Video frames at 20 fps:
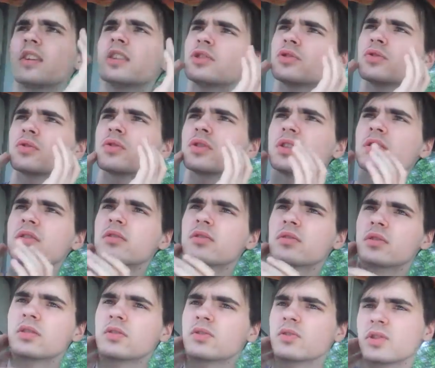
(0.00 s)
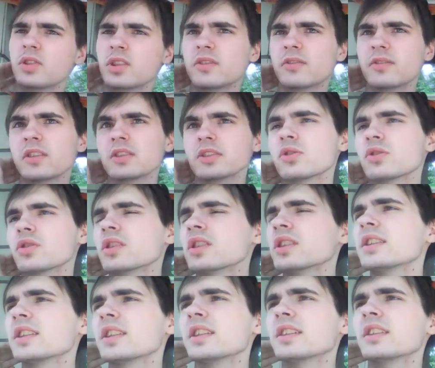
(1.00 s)
фартук, или э, фартук,
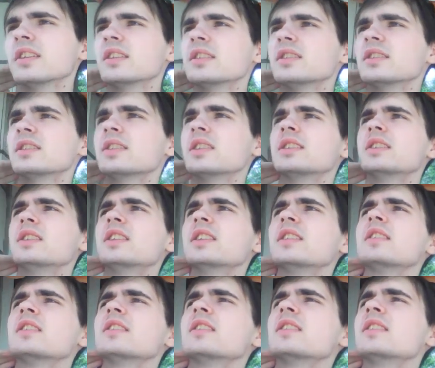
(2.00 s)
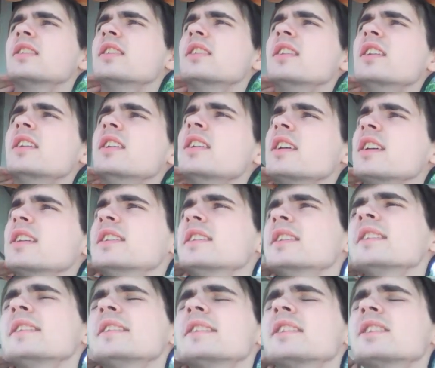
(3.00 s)
это, одела,
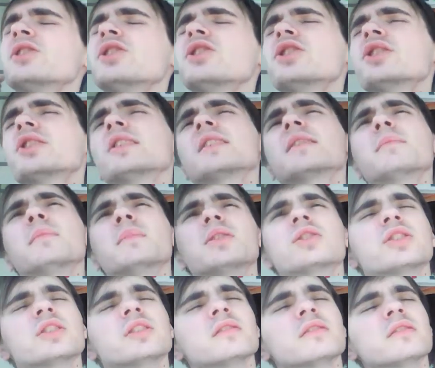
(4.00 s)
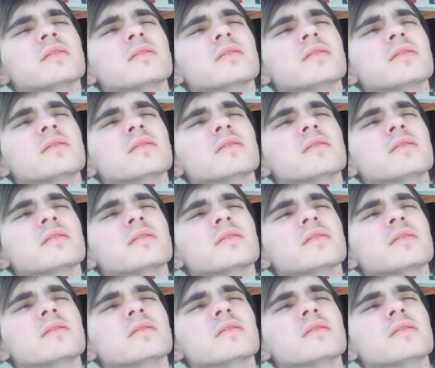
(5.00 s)
оделась, короче, как Маша,